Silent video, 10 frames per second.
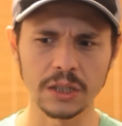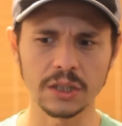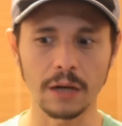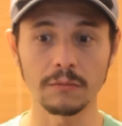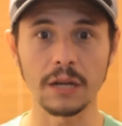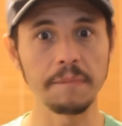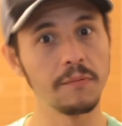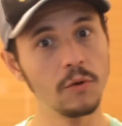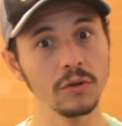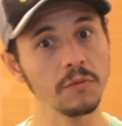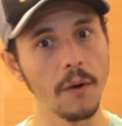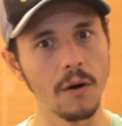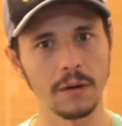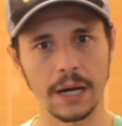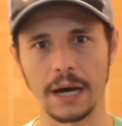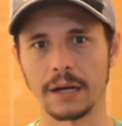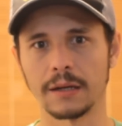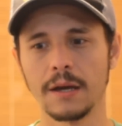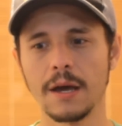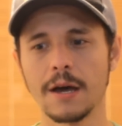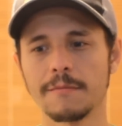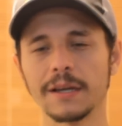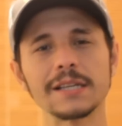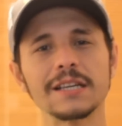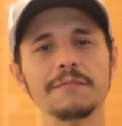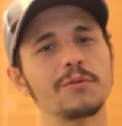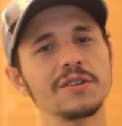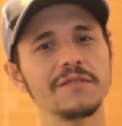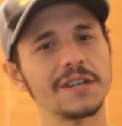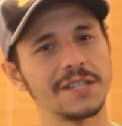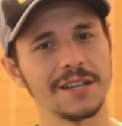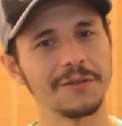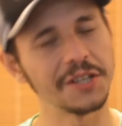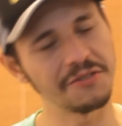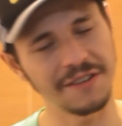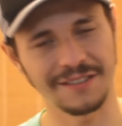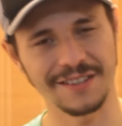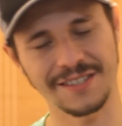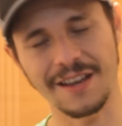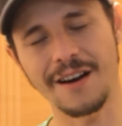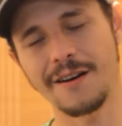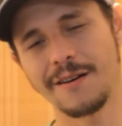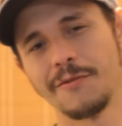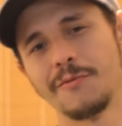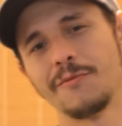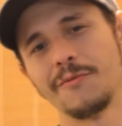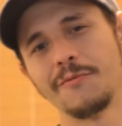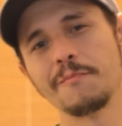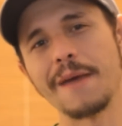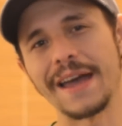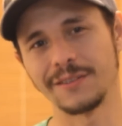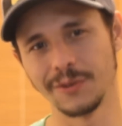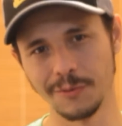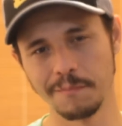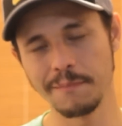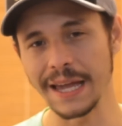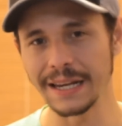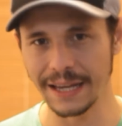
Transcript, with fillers: Já é um tempo muito bom, cara. Mas assim, por diversão, a gente vai testar um, um método bem